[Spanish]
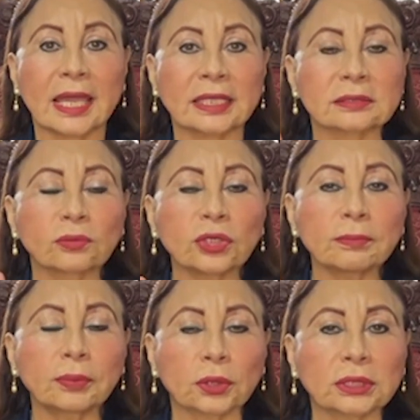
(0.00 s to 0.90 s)
Es muy
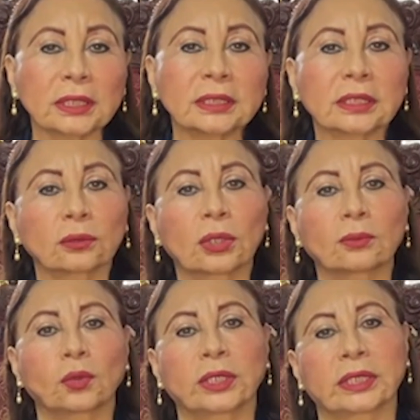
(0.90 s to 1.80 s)
importante que una
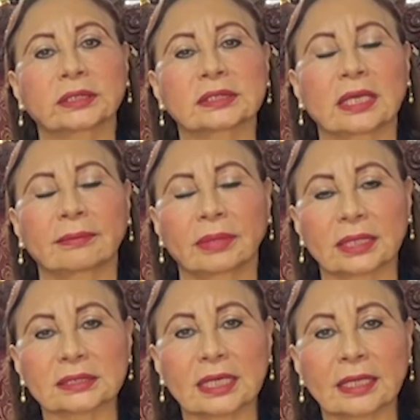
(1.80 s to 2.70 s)
mujer que está
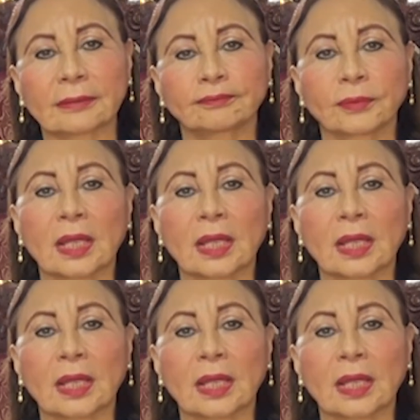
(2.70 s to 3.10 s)
embarazada,